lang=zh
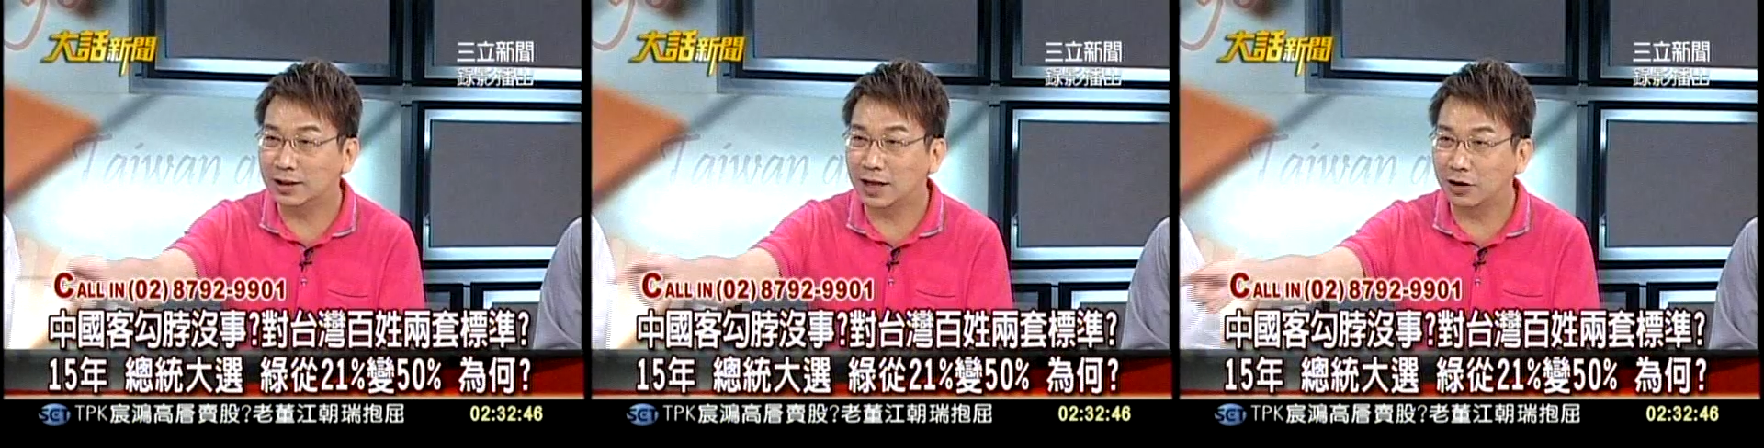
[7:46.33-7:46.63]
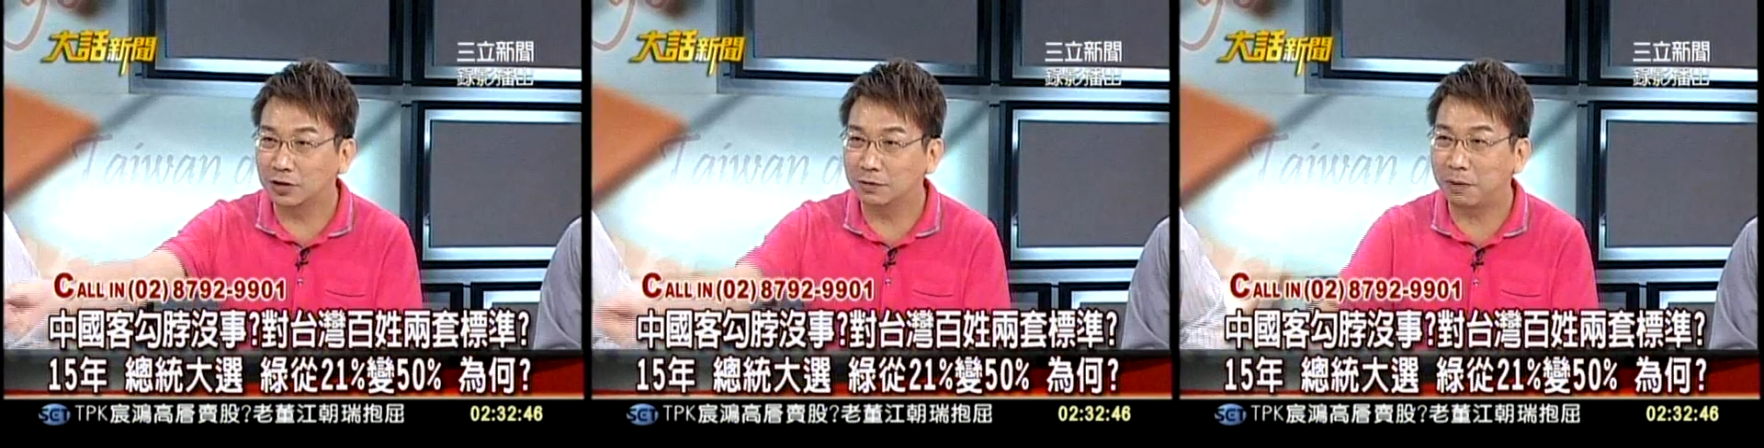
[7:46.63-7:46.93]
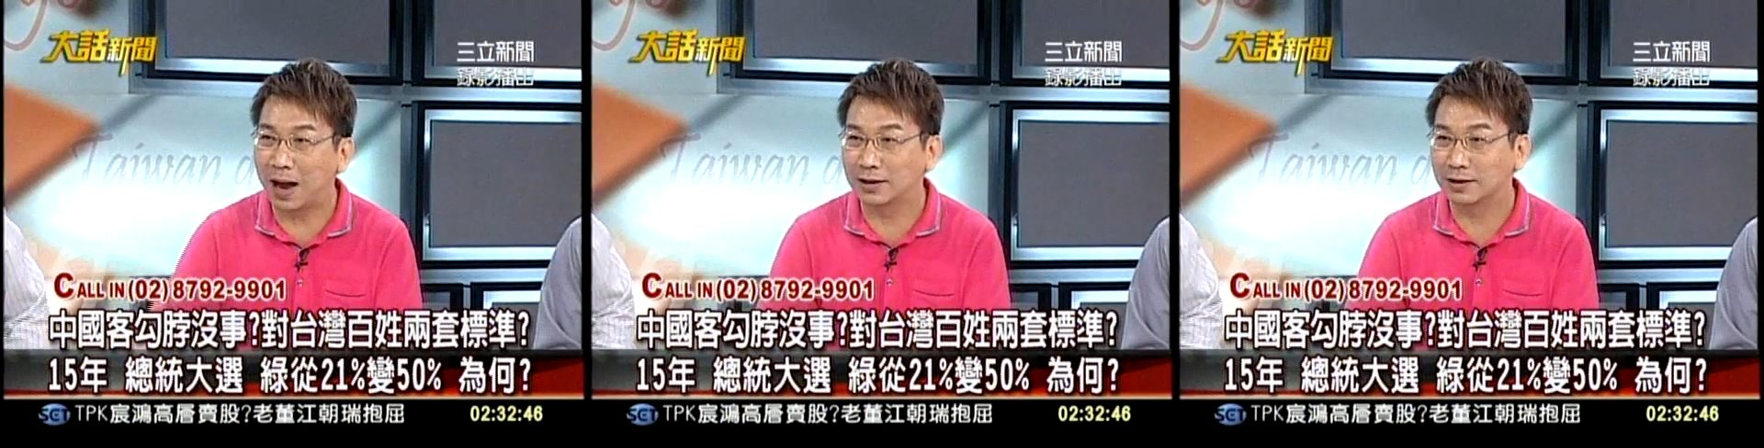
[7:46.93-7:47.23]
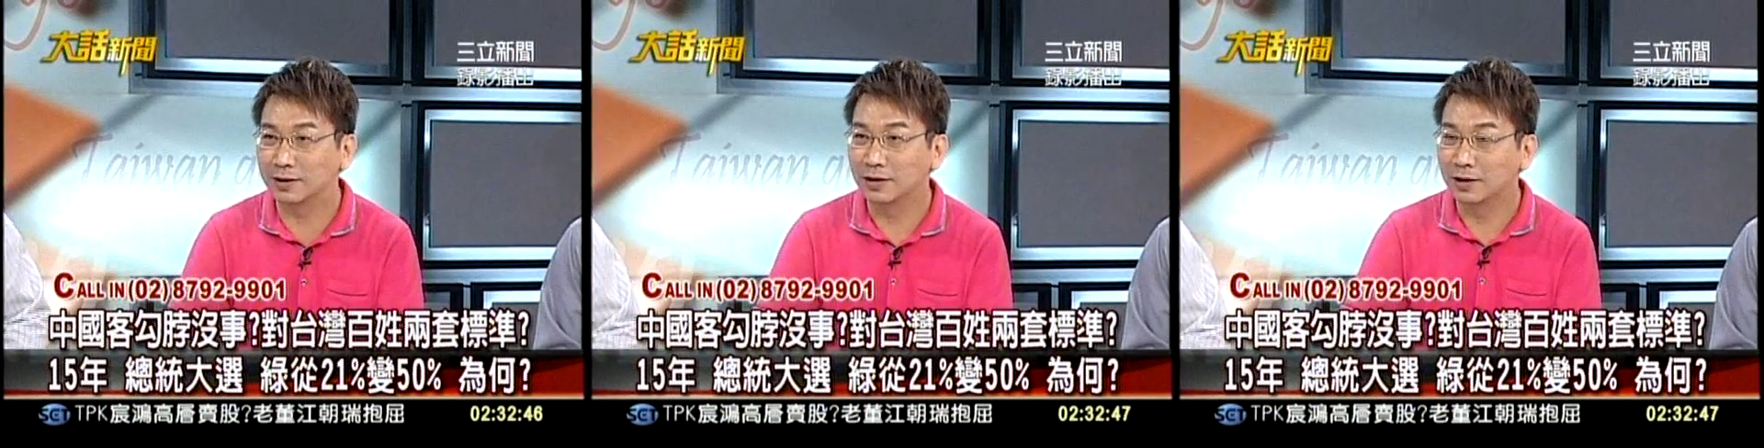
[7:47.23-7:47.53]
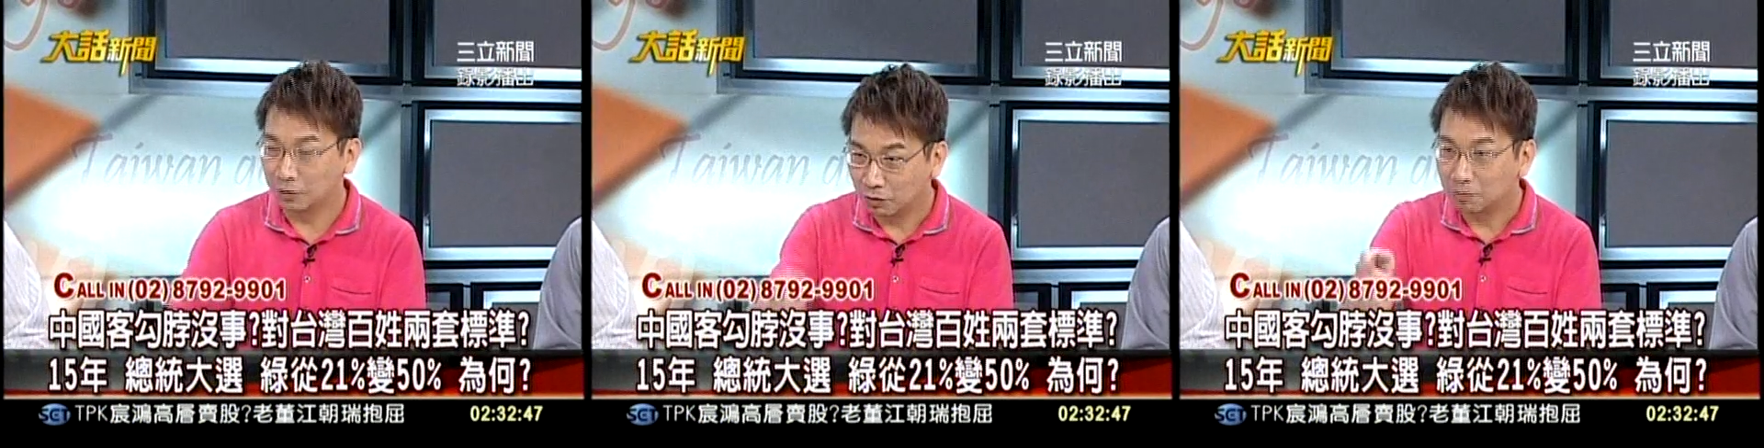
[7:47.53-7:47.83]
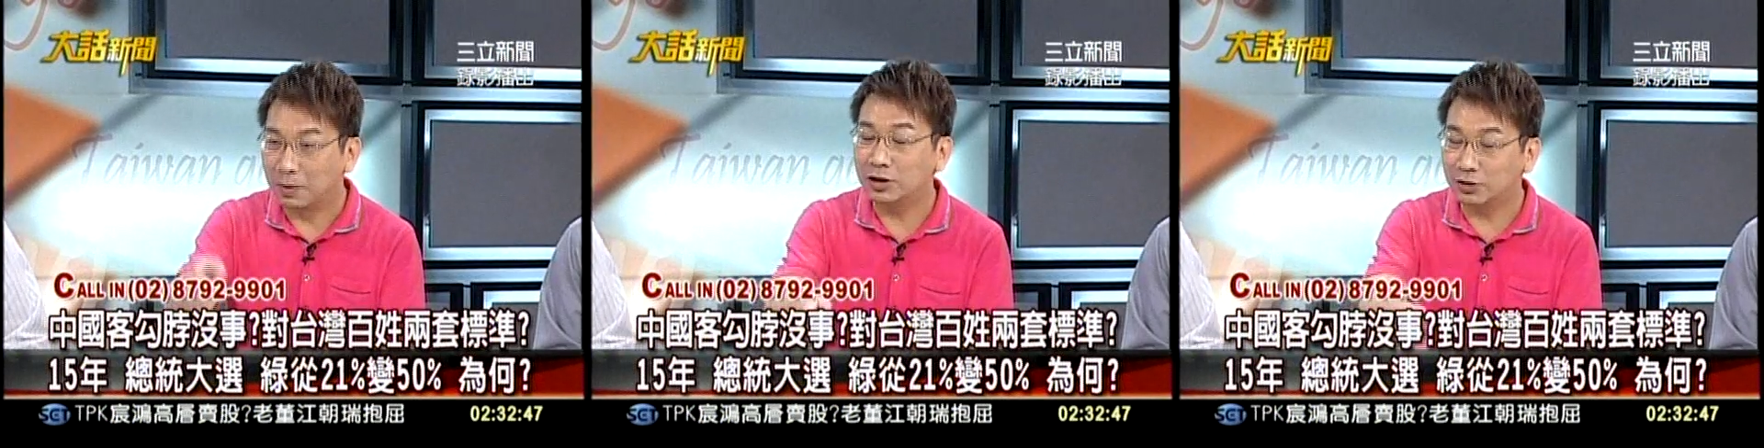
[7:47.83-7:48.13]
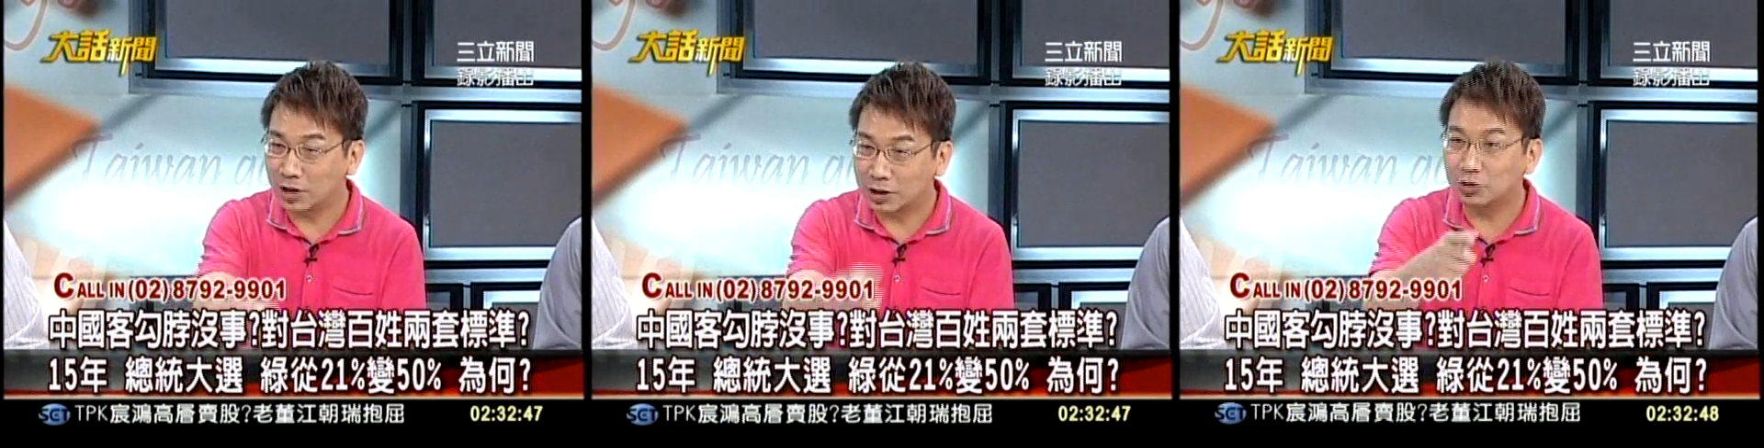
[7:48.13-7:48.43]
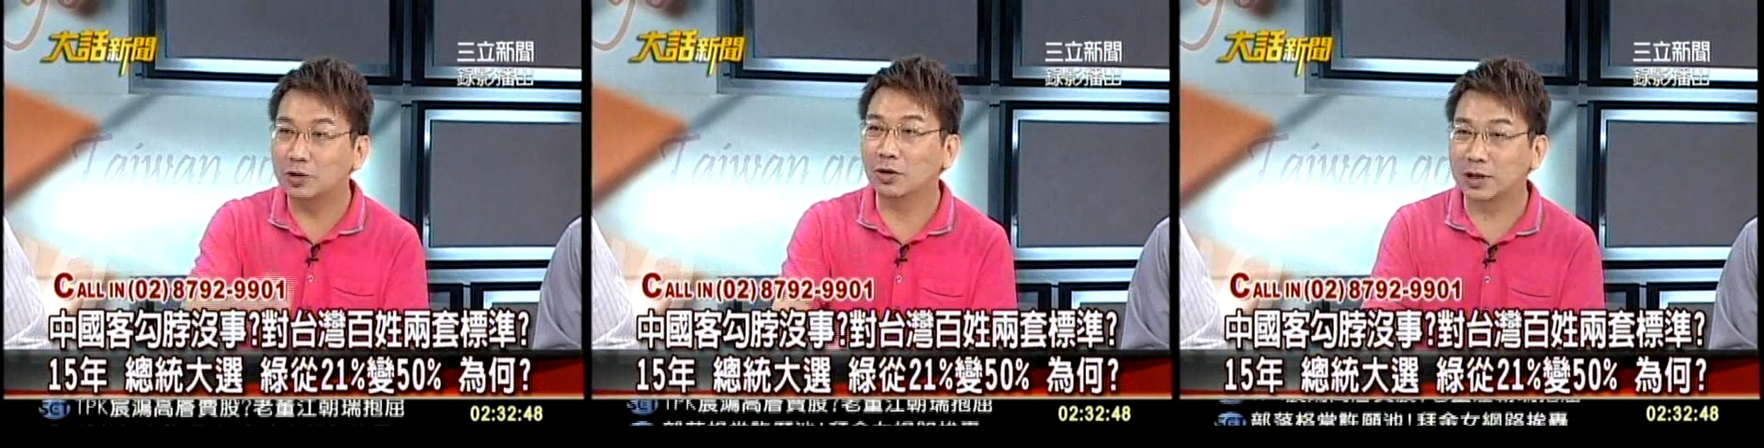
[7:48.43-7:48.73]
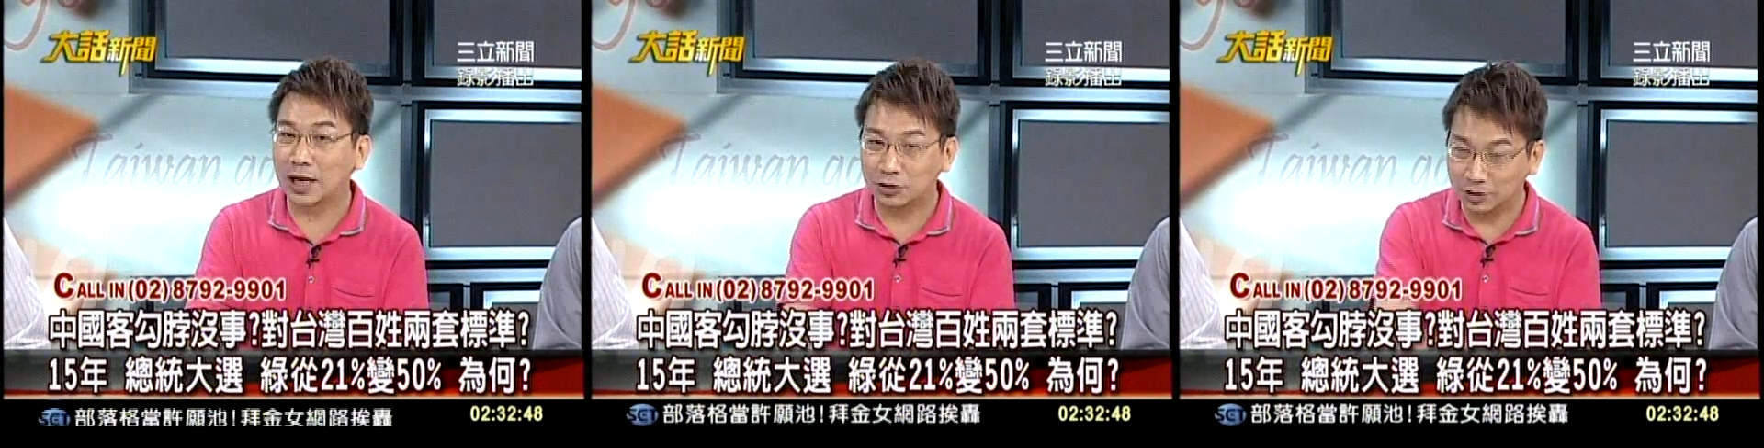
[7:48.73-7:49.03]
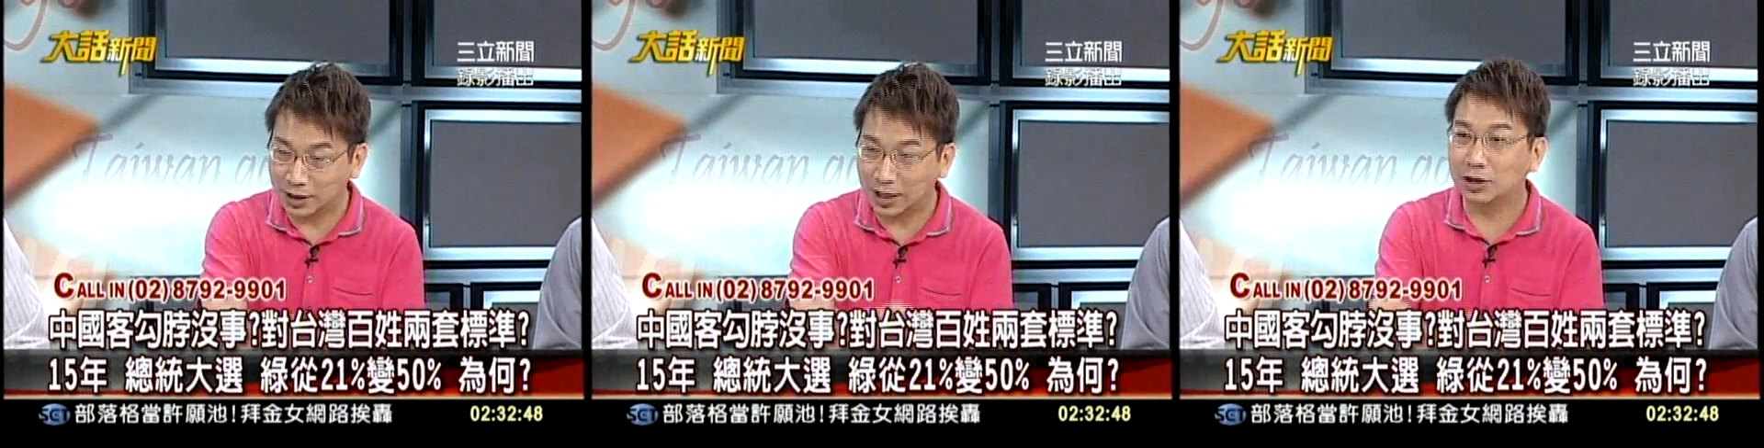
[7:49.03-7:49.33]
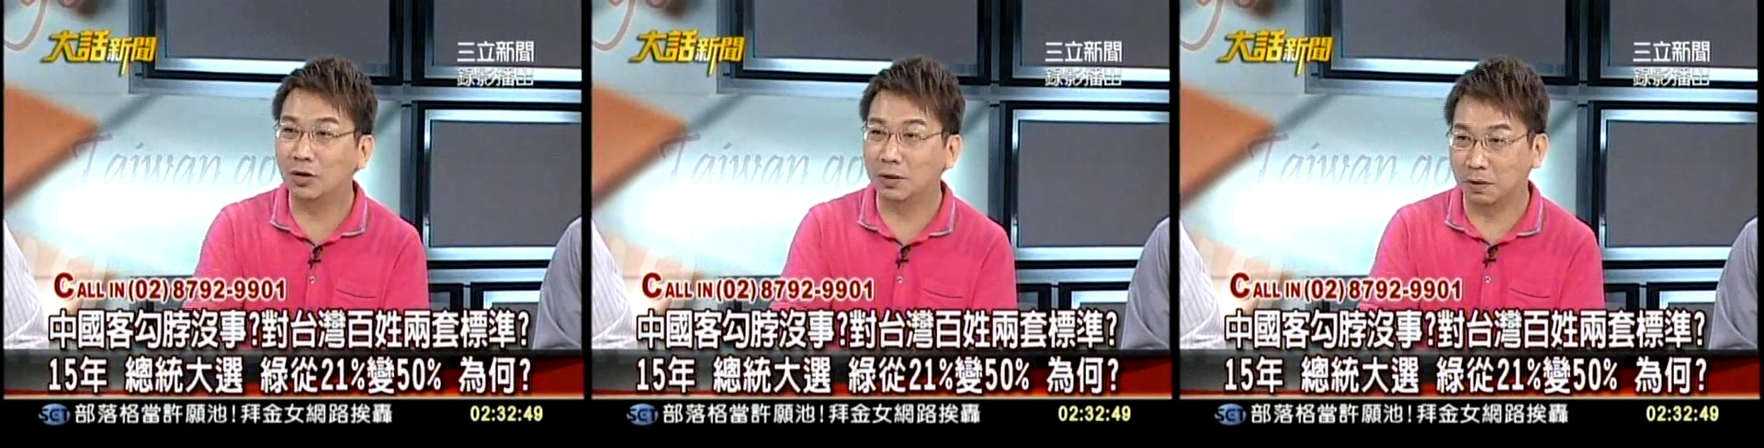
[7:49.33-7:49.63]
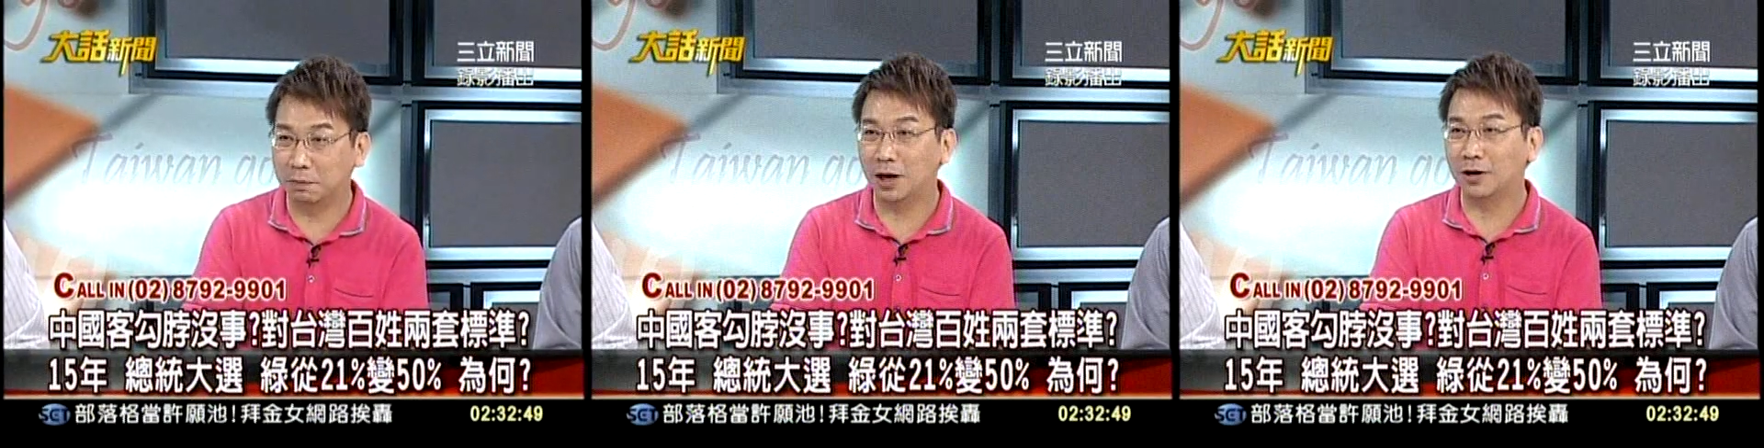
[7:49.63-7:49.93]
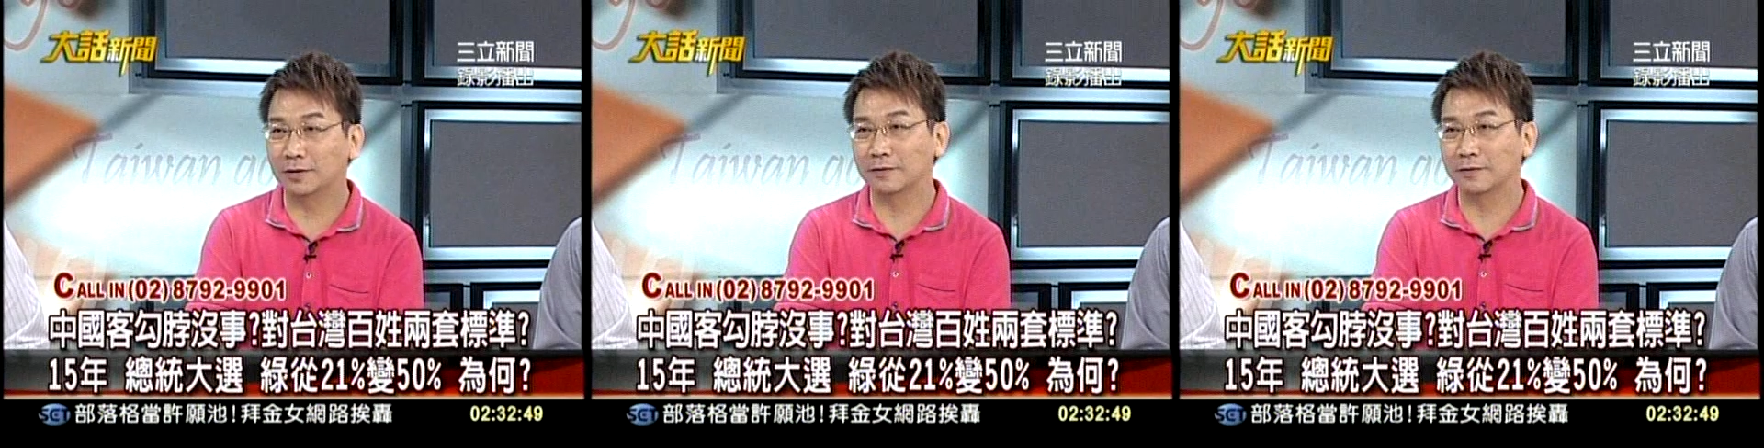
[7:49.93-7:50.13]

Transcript: 硬要去判蛮勇，你再继续弄下去，你看你会有票？